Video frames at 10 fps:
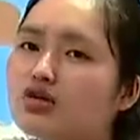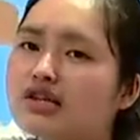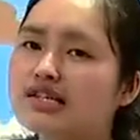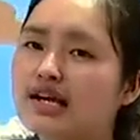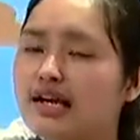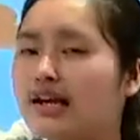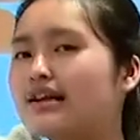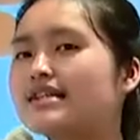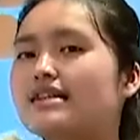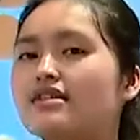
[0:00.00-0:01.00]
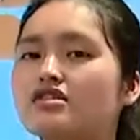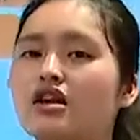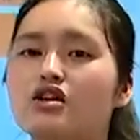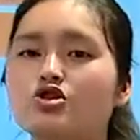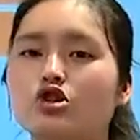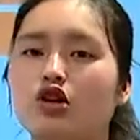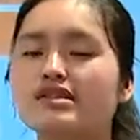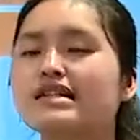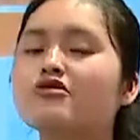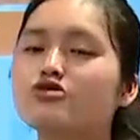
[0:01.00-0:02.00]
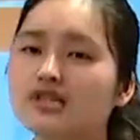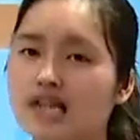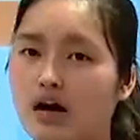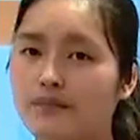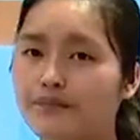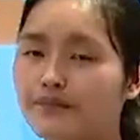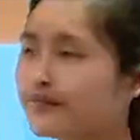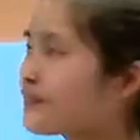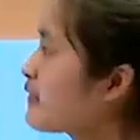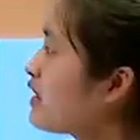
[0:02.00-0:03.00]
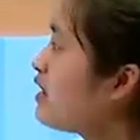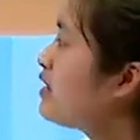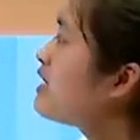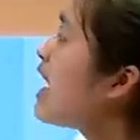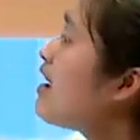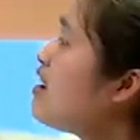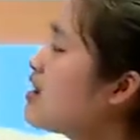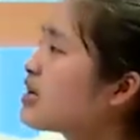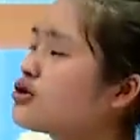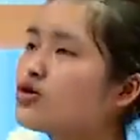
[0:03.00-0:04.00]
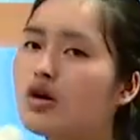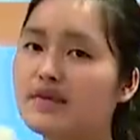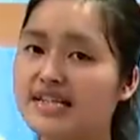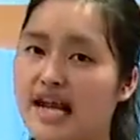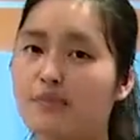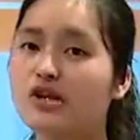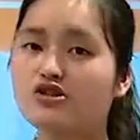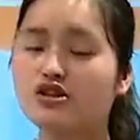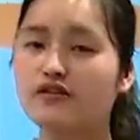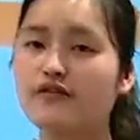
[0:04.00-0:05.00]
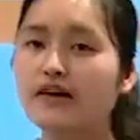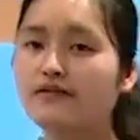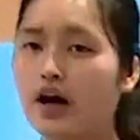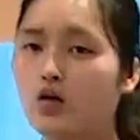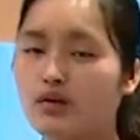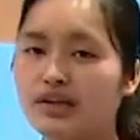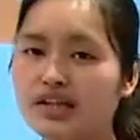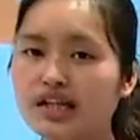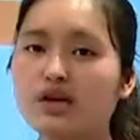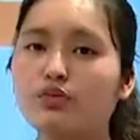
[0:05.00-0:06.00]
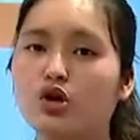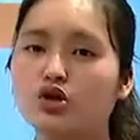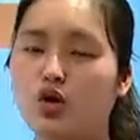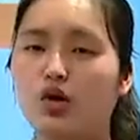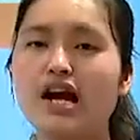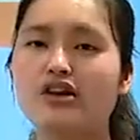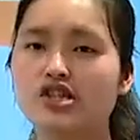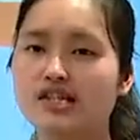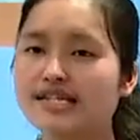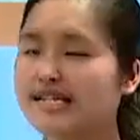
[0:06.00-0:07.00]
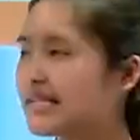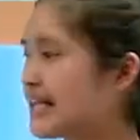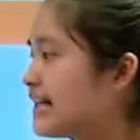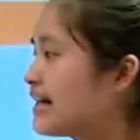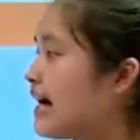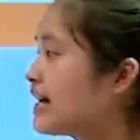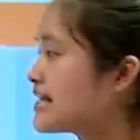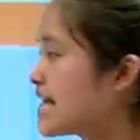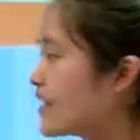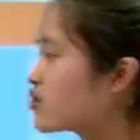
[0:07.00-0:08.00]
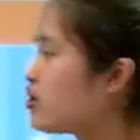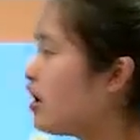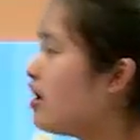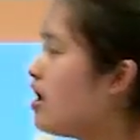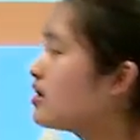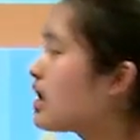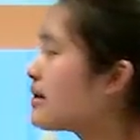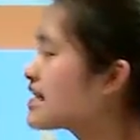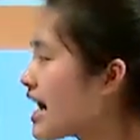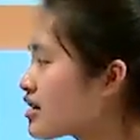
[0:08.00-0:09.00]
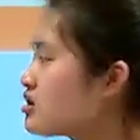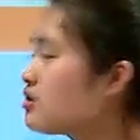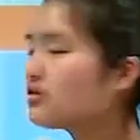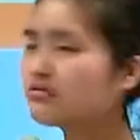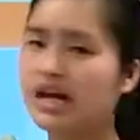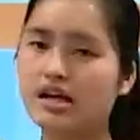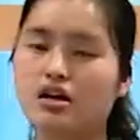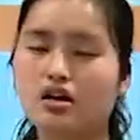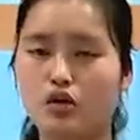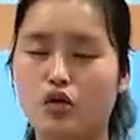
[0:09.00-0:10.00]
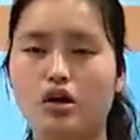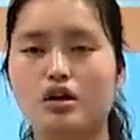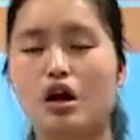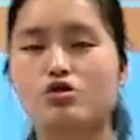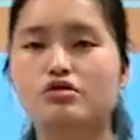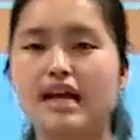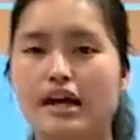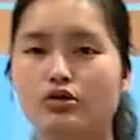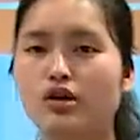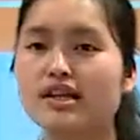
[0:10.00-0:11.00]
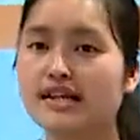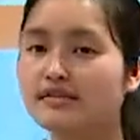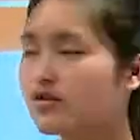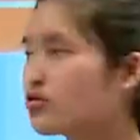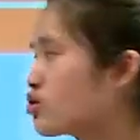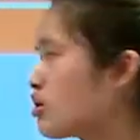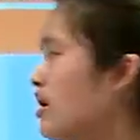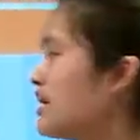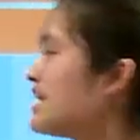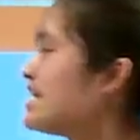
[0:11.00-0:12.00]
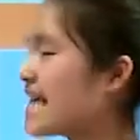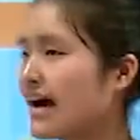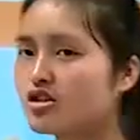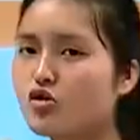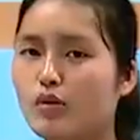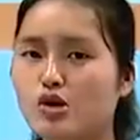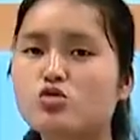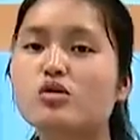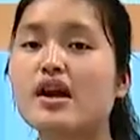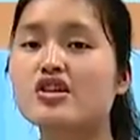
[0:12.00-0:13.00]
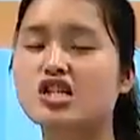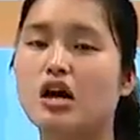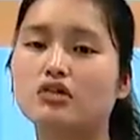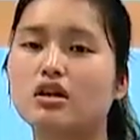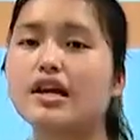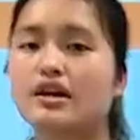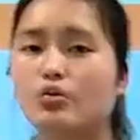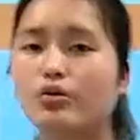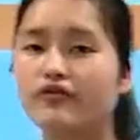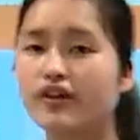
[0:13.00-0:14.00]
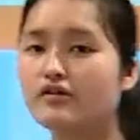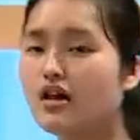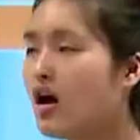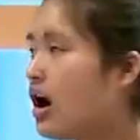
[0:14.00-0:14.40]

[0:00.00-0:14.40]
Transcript: 个轮子，也可以想象成是有三只脚。那根据我们前面的这个方法，我们第一步同样是进行一个假设。那么假设大家，我告诉大家推荐的就是先假设我们数量少的那一个部分